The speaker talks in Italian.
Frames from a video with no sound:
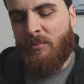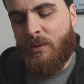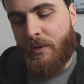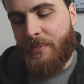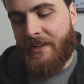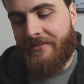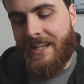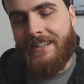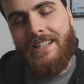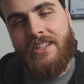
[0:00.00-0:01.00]
proprio per
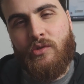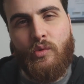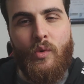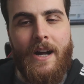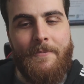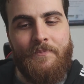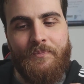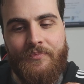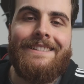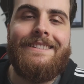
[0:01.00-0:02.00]
via della sua
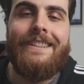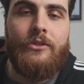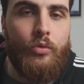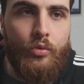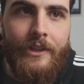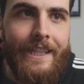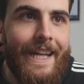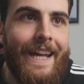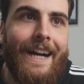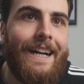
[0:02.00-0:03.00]

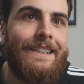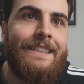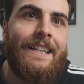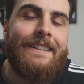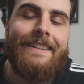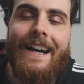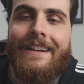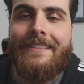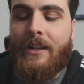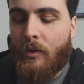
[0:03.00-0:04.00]
attitudine a
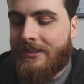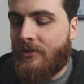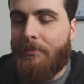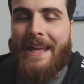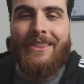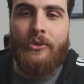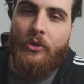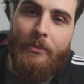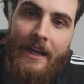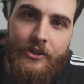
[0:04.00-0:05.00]
darti questo
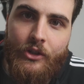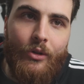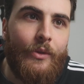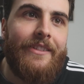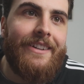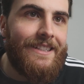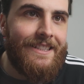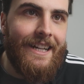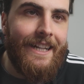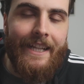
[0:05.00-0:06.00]
metodo magico
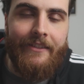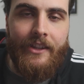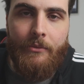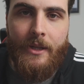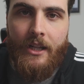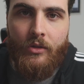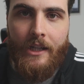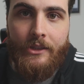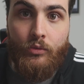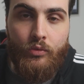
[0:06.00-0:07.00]
universale che vada bene a,
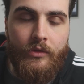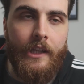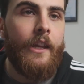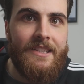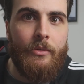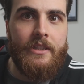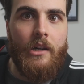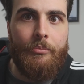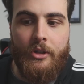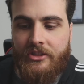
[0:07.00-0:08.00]
a tutti. Se mi seguite da
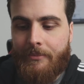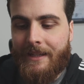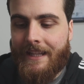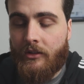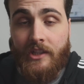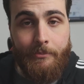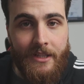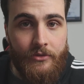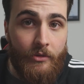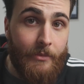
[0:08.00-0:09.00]
un po' sapete cosa
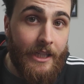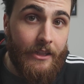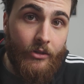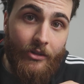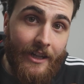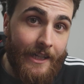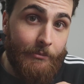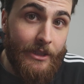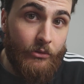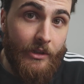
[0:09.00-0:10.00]
penso in merito ai
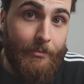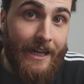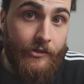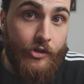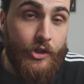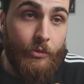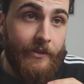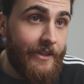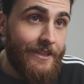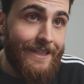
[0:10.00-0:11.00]
metodi magici
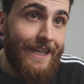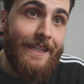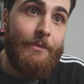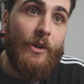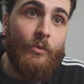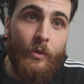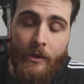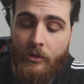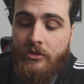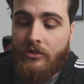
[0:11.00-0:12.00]
universali ma comunque
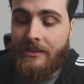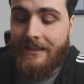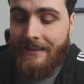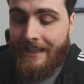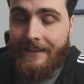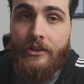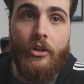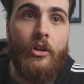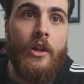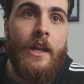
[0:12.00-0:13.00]
questo
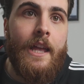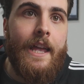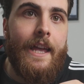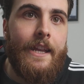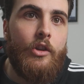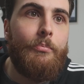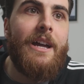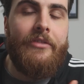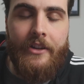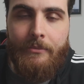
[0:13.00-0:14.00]
dettaglio eh, non mi
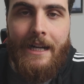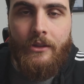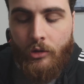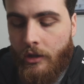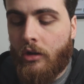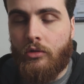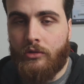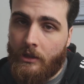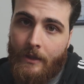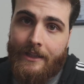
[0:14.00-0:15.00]
ha fermato e ho
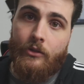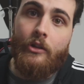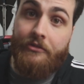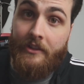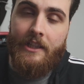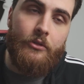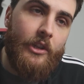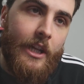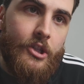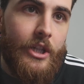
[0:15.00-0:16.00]
continuato e ho finito
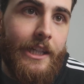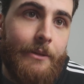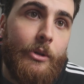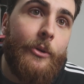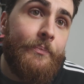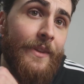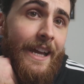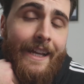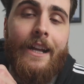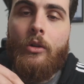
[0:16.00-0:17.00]
di leggere il libro
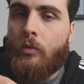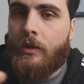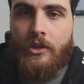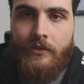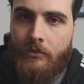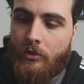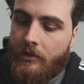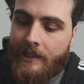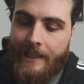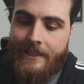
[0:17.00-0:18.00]
che comunque trovo
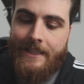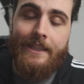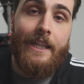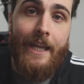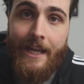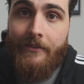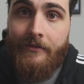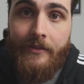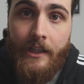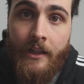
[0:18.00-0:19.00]
molto interessante e
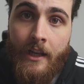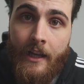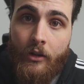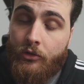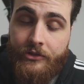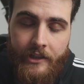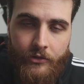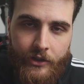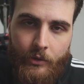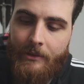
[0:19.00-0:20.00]
vi consiglio
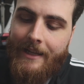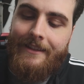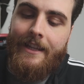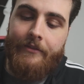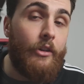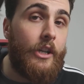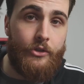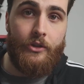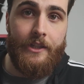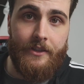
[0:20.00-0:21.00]
sicuramente, ve lo lascio
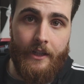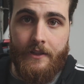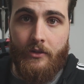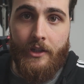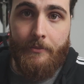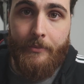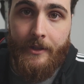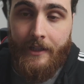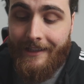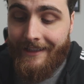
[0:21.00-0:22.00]
lascio in descrizione
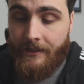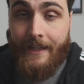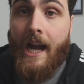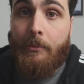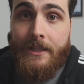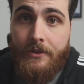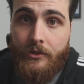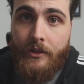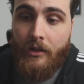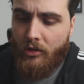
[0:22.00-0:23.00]
per il link di
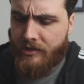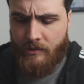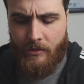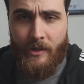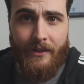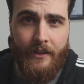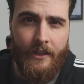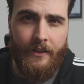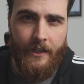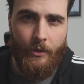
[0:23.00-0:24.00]
Amazon, costa una
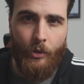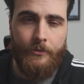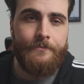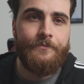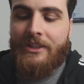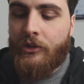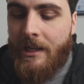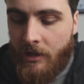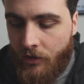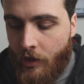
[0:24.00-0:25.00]
quarantina di euro. Ma
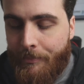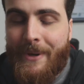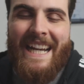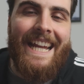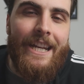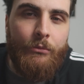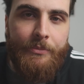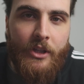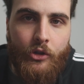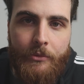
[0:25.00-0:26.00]
torniamo a noi, perché non mi
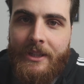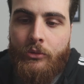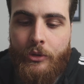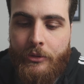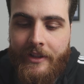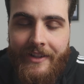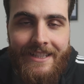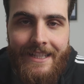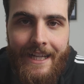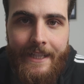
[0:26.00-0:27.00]
piacciono i metodi
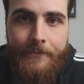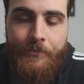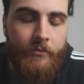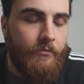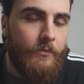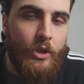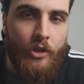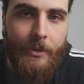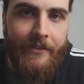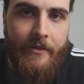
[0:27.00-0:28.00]
universali?
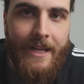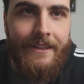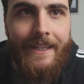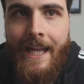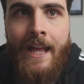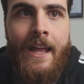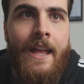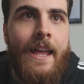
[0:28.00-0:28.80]
Molto brevemente,